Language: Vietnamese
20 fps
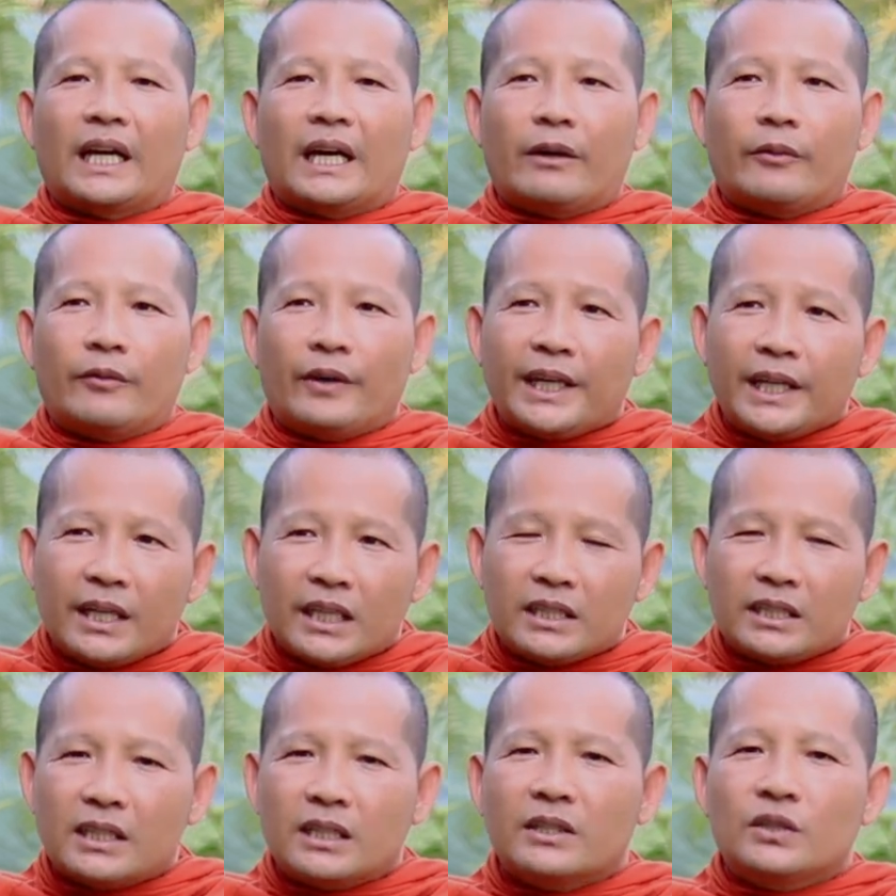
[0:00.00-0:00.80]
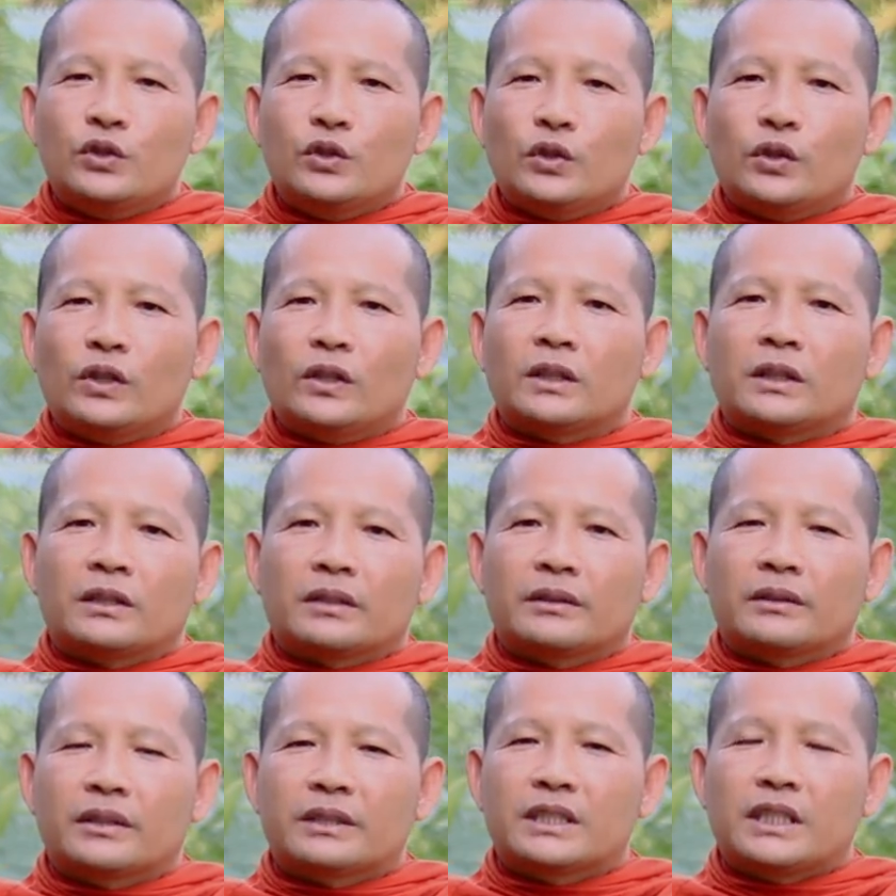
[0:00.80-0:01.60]
à với đại dương
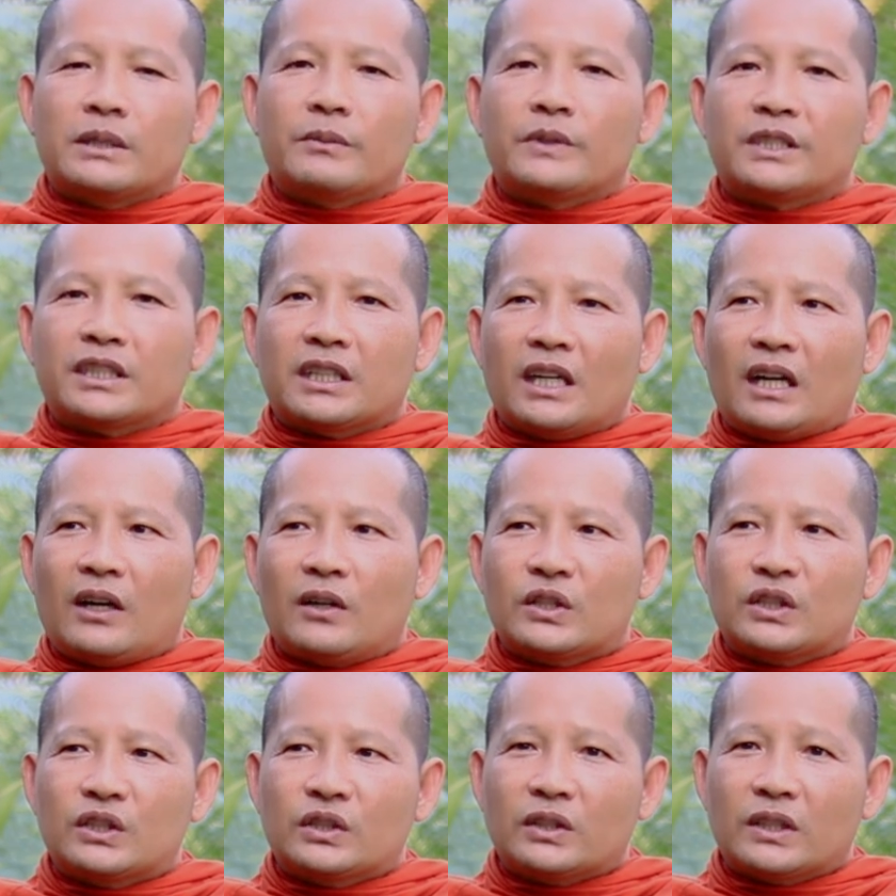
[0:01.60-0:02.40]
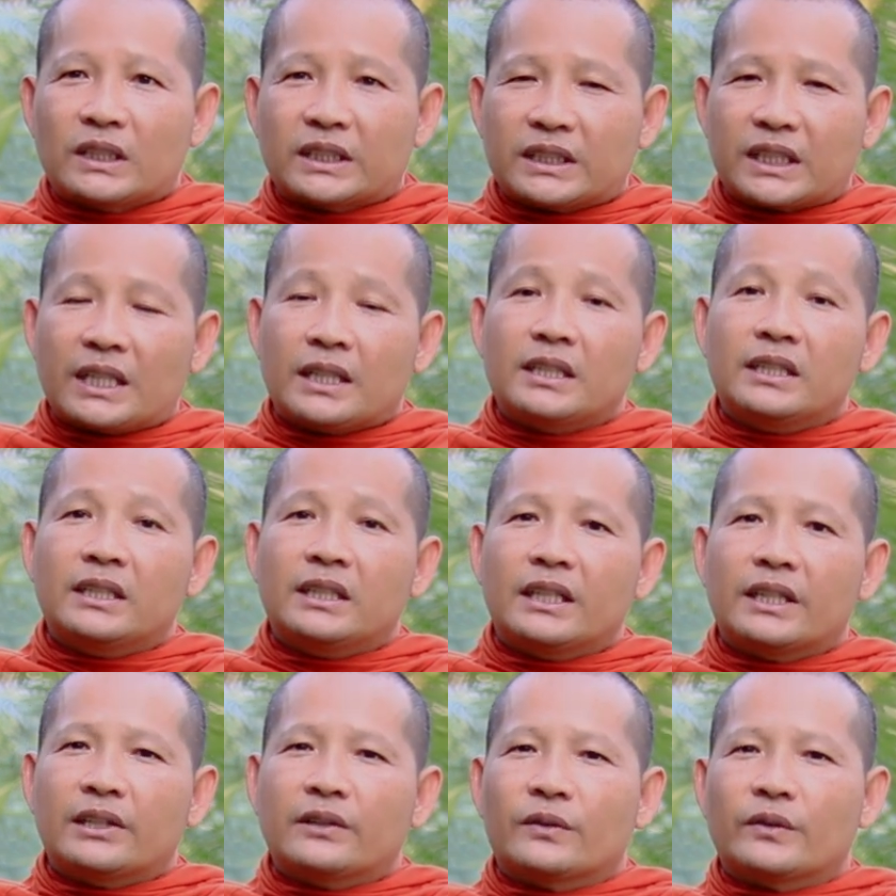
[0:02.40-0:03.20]
vô chỉ vì sẽ ao vô tới
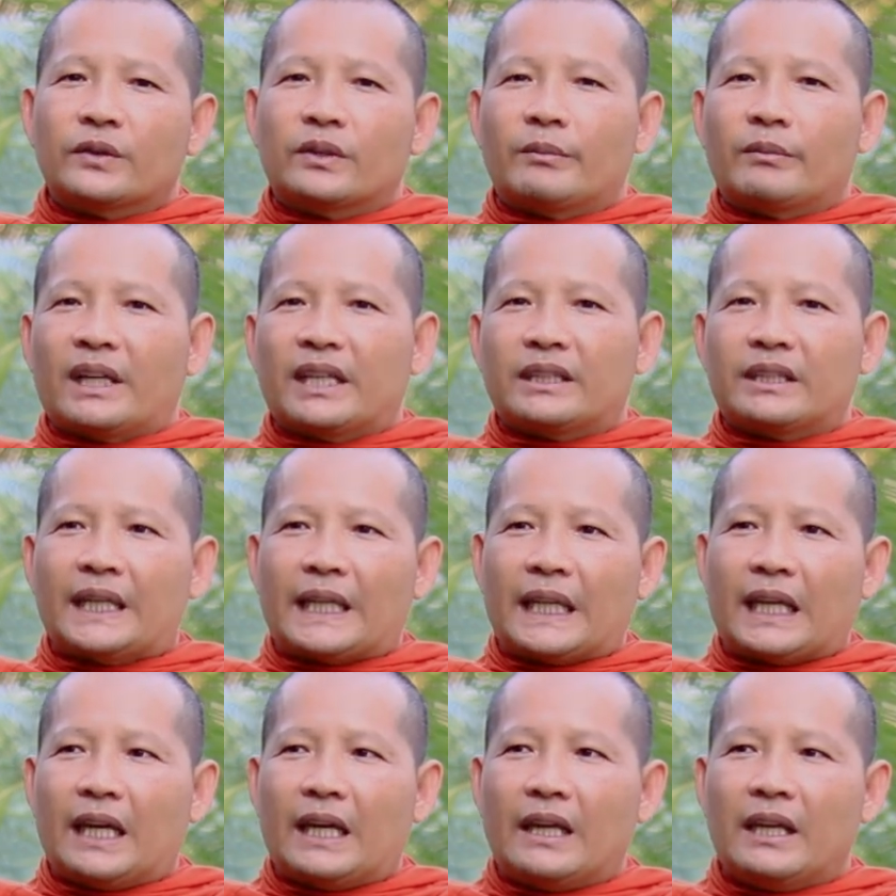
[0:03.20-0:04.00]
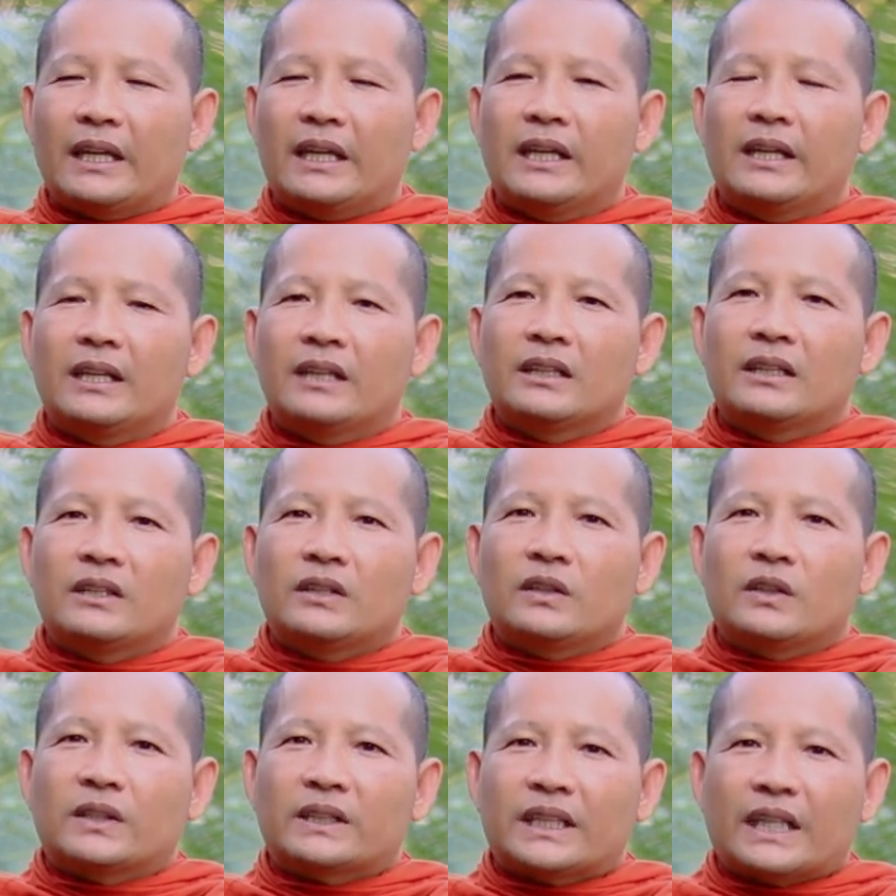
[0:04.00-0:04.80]
được không sờ mát tập thế
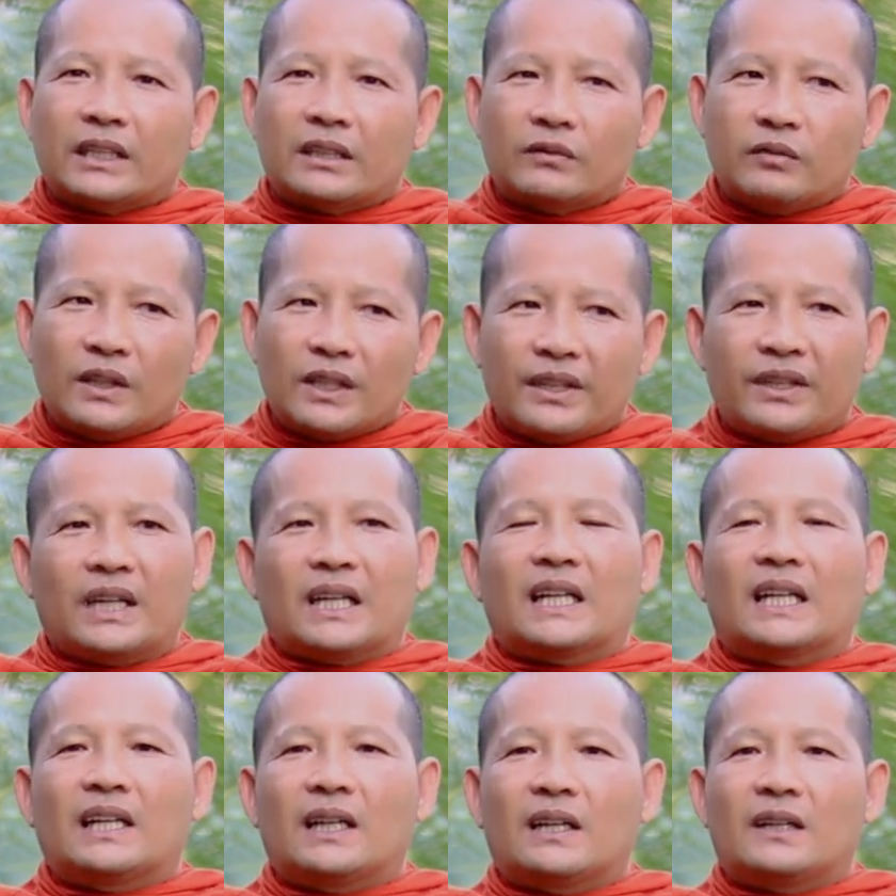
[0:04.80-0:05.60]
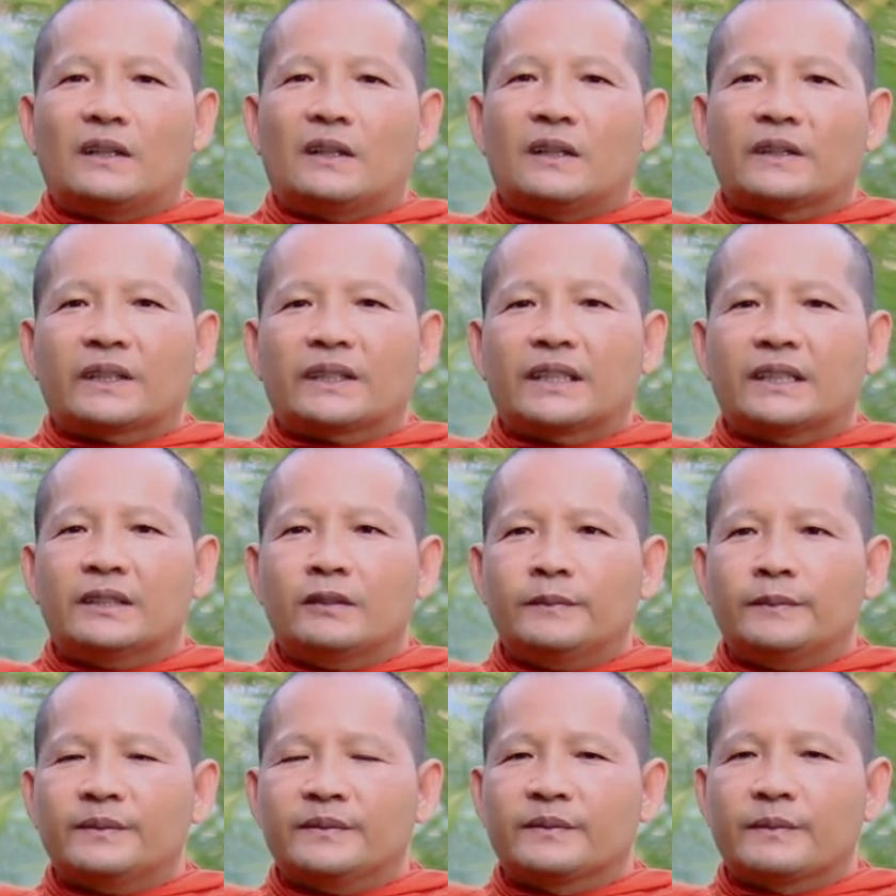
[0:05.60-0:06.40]
vô thật thưa thì cái đây là o tới